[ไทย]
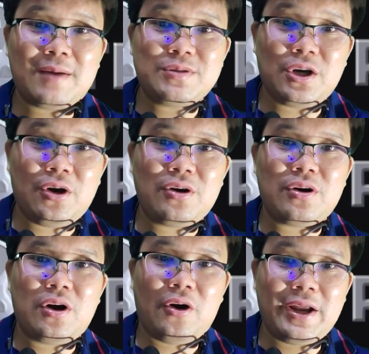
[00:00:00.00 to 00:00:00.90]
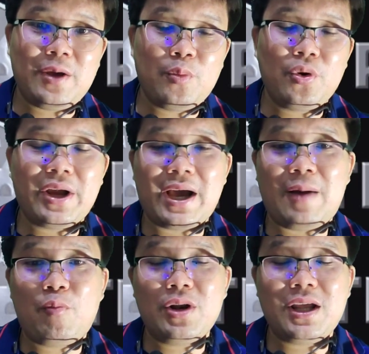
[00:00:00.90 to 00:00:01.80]
กับช่องคอยนิวมูนนะค
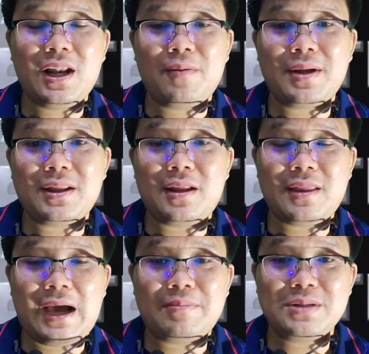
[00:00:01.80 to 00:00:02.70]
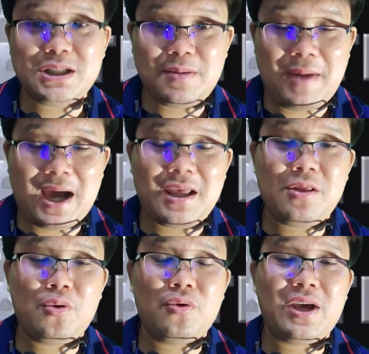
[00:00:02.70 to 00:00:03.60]
รับวันนี้เรามาติดตามชิบะอิ
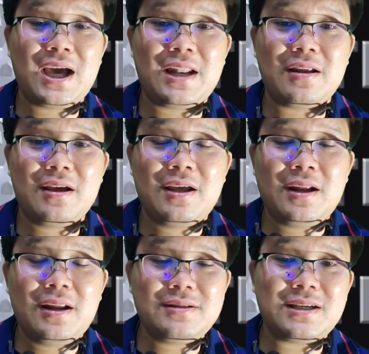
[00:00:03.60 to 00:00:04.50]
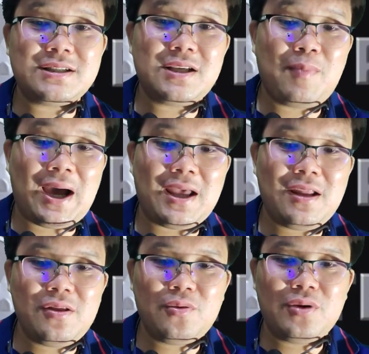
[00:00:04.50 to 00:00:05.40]
นุด้วยกันเนื่องจากชิบะ
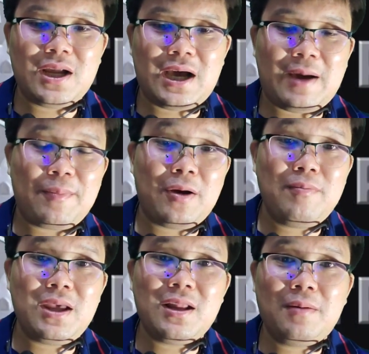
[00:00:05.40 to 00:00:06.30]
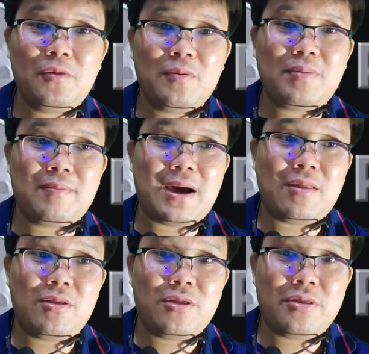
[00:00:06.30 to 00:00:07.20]
อินุนะครับก็มีทั้งหมดประมา
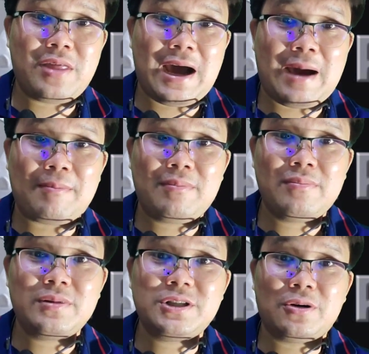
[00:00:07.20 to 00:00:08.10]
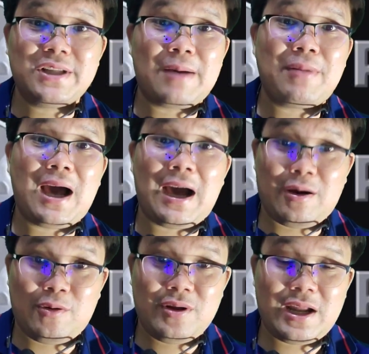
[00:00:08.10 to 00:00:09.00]
ณสาม สอง สามข่า
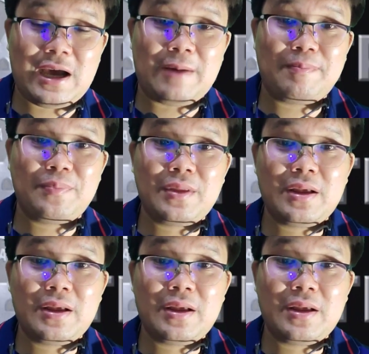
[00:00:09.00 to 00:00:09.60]
วนะครับ